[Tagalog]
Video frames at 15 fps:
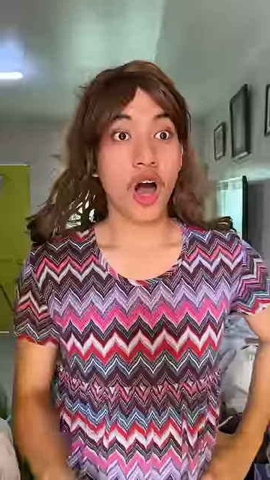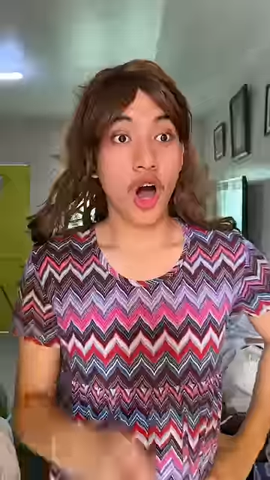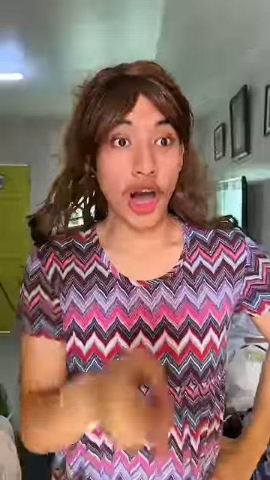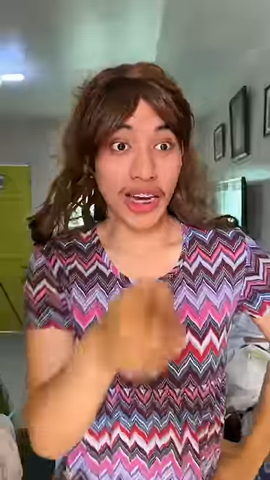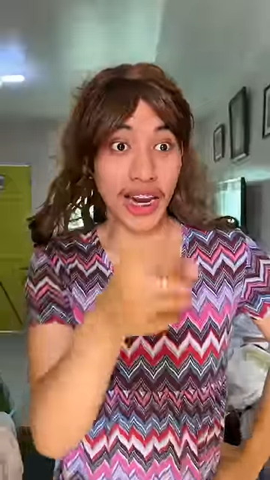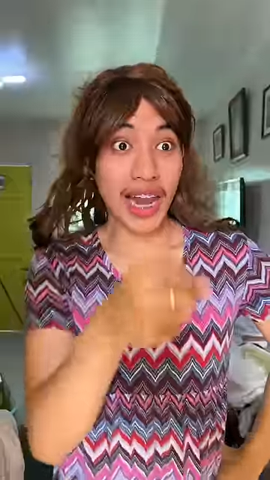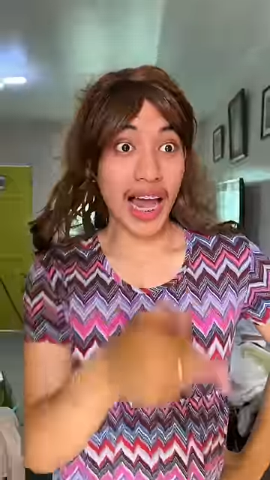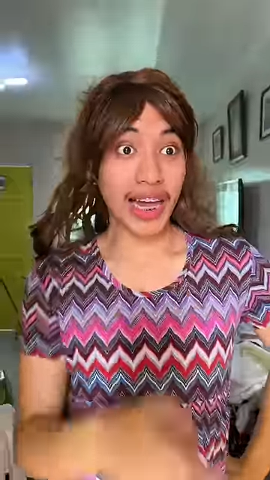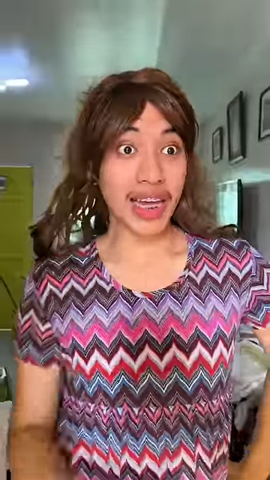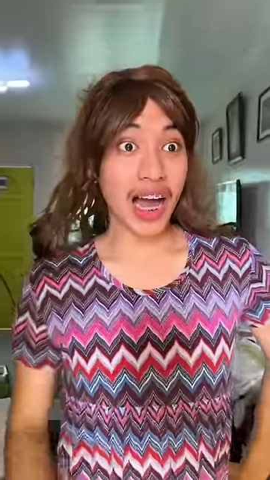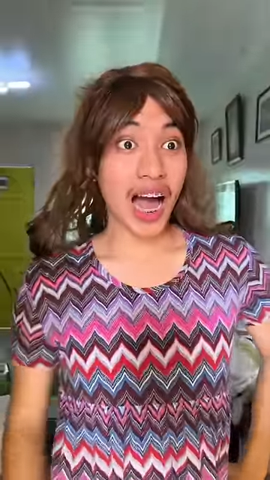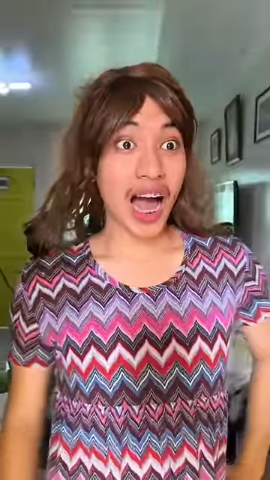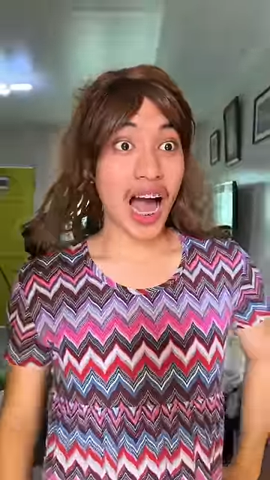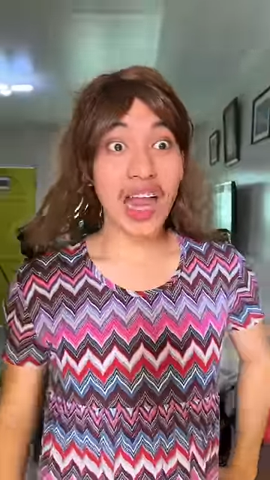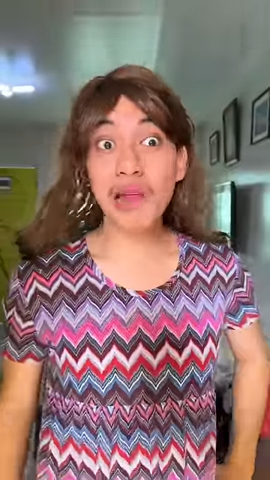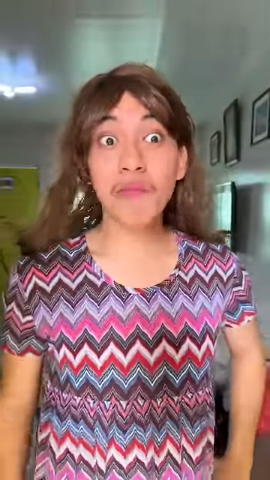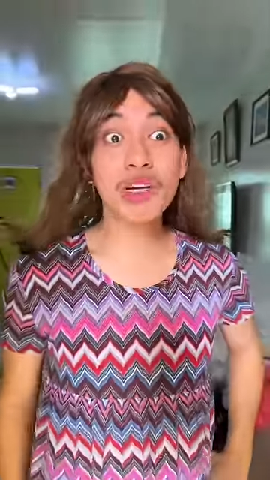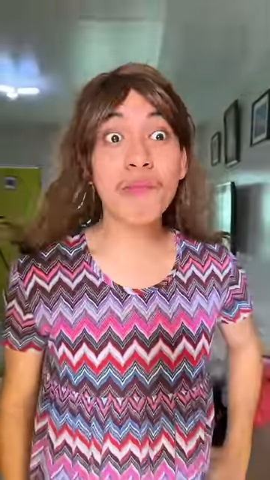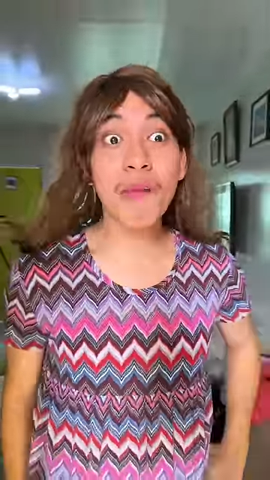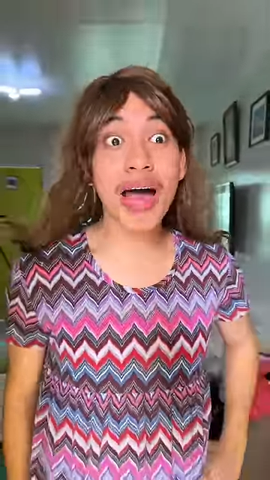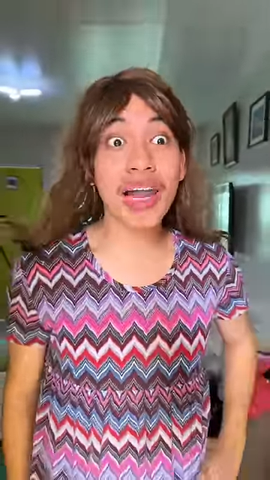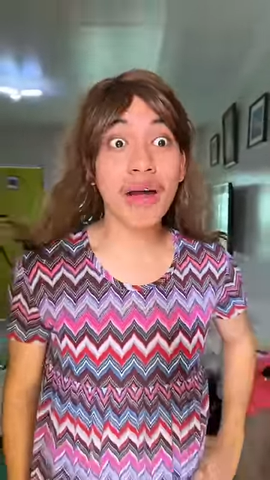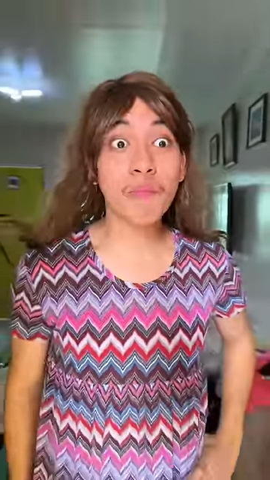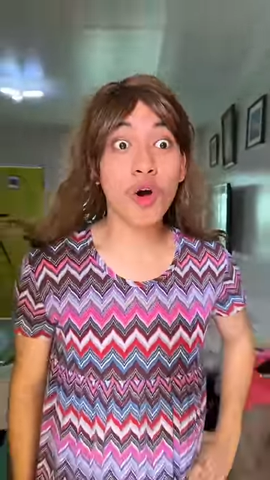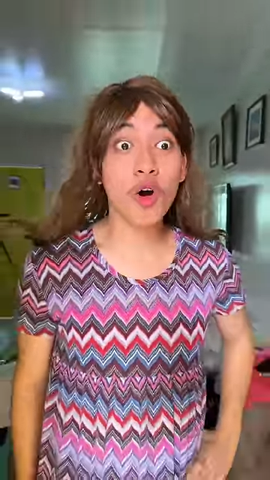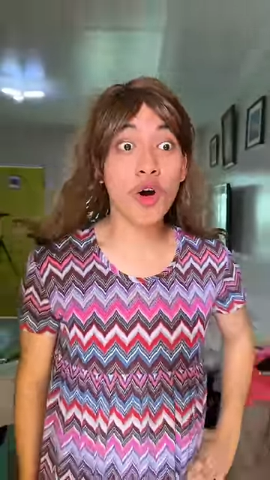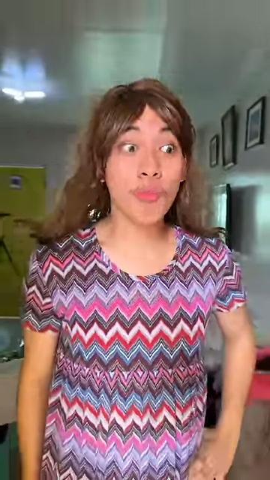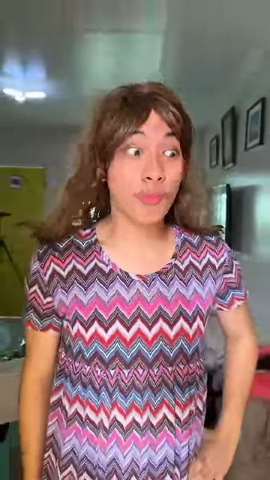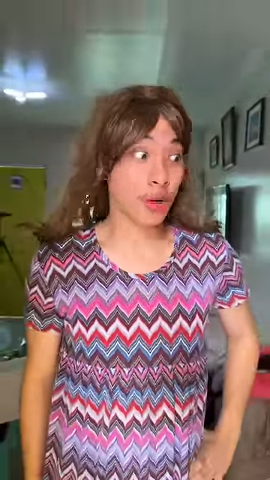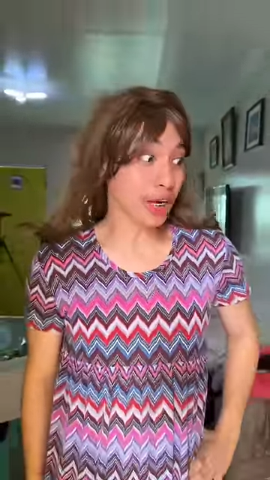Hoy, lalaki ka! Alam ko na balak
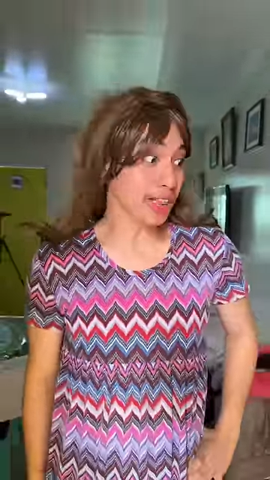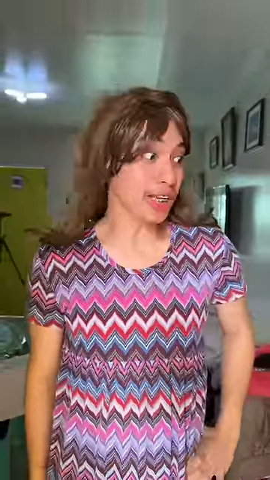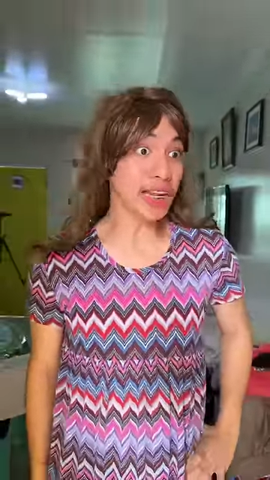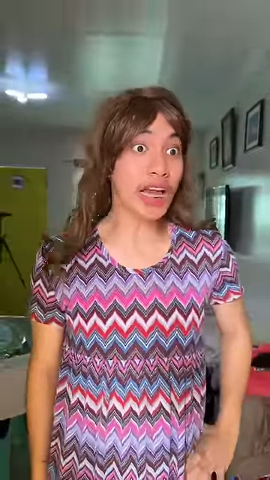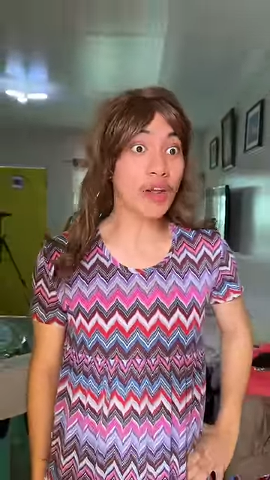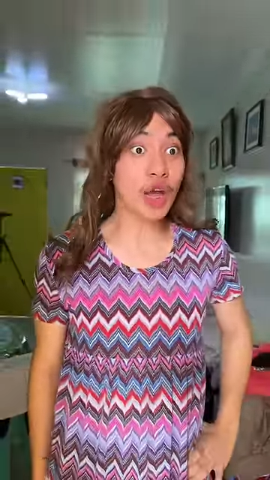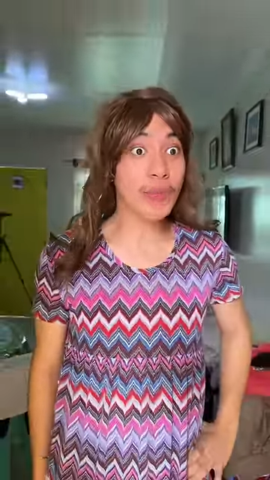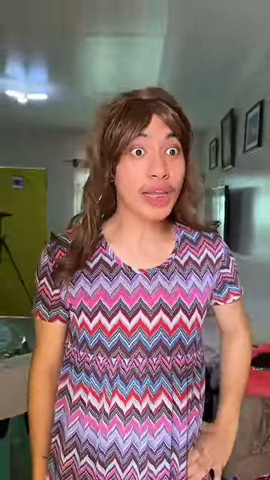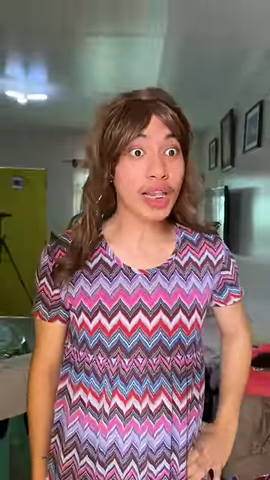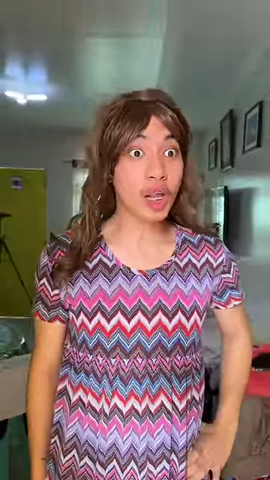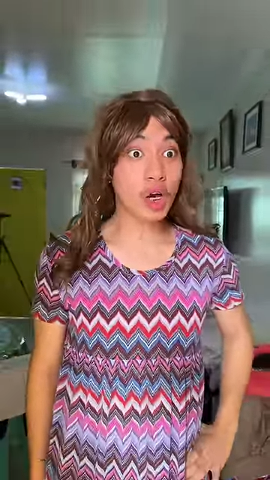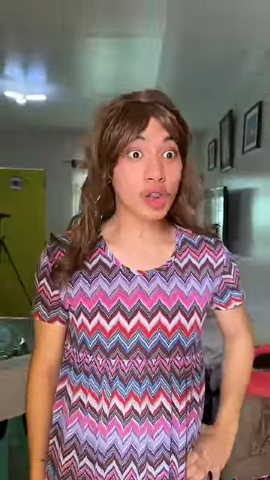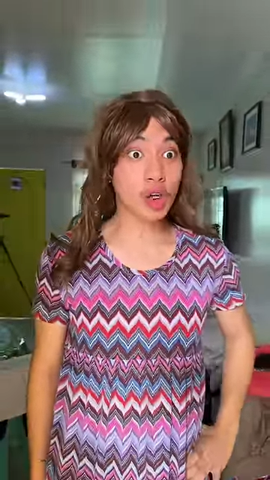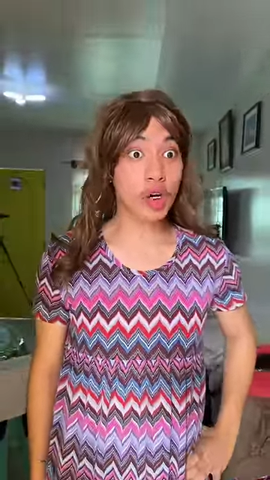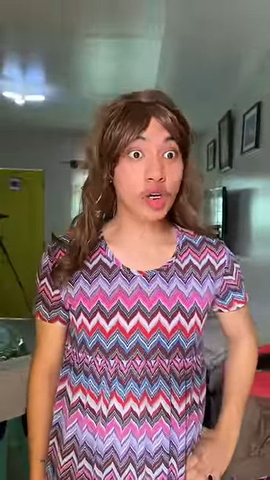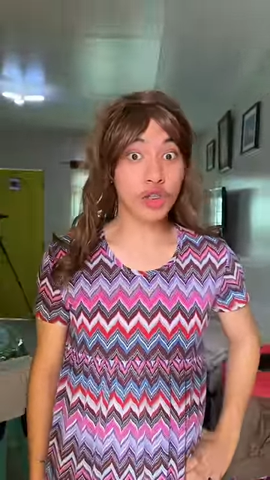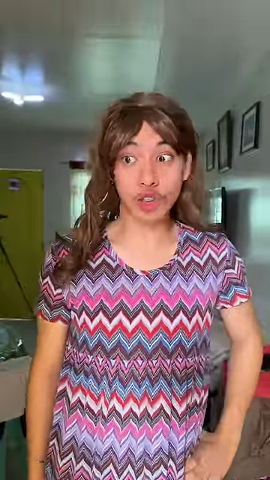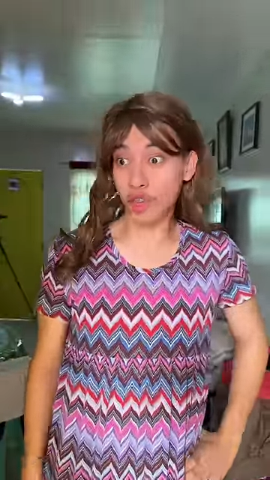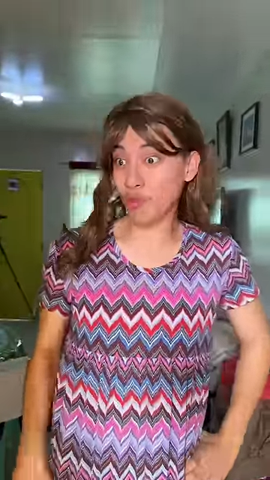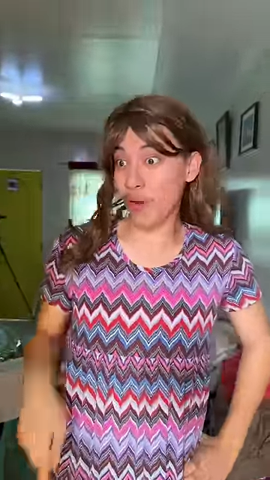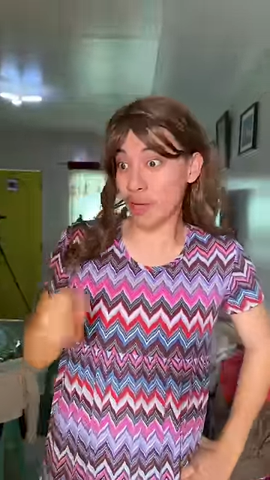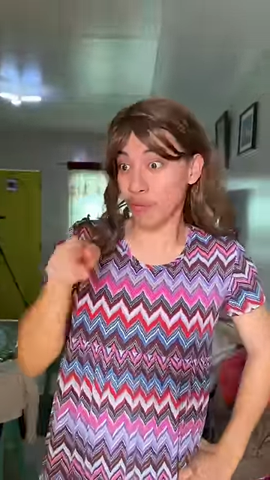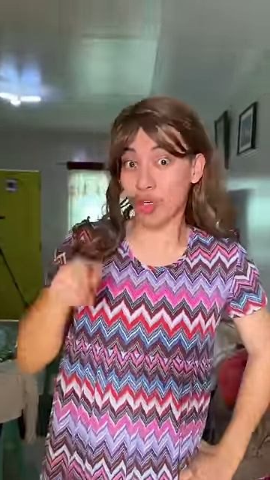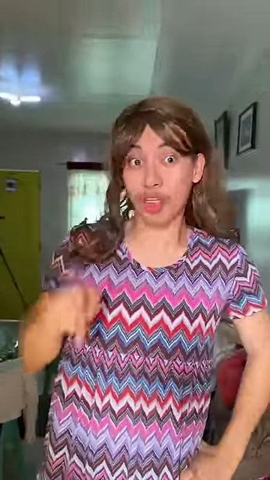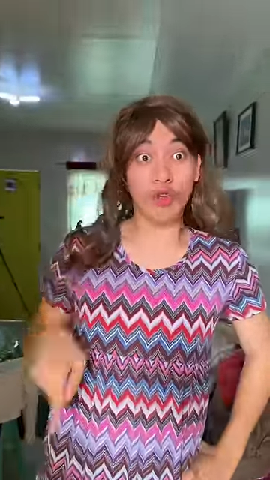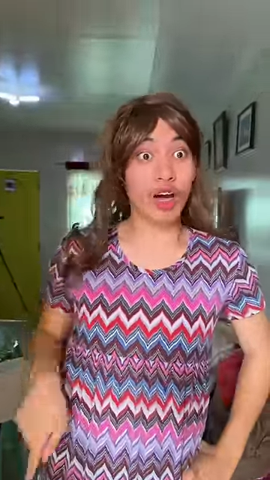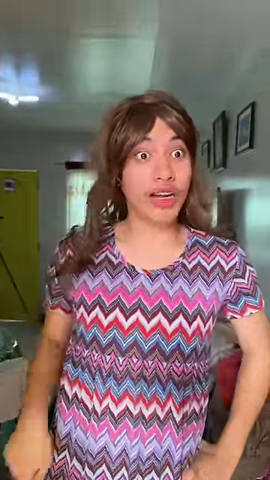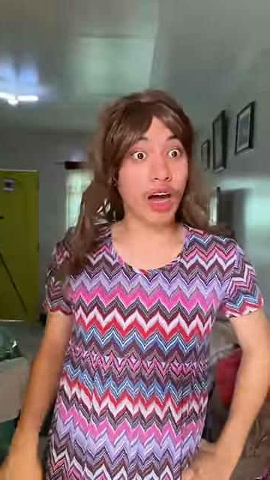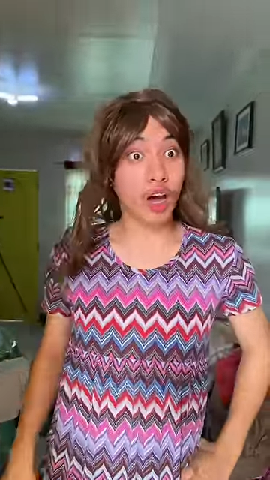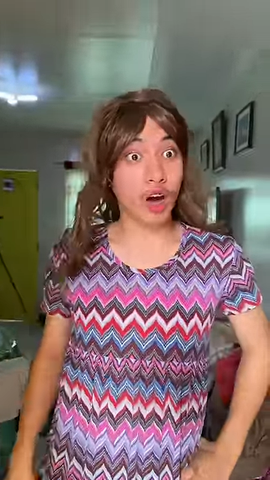mo. Porket nanalo kami ng loto, jujuwain mo na tong anak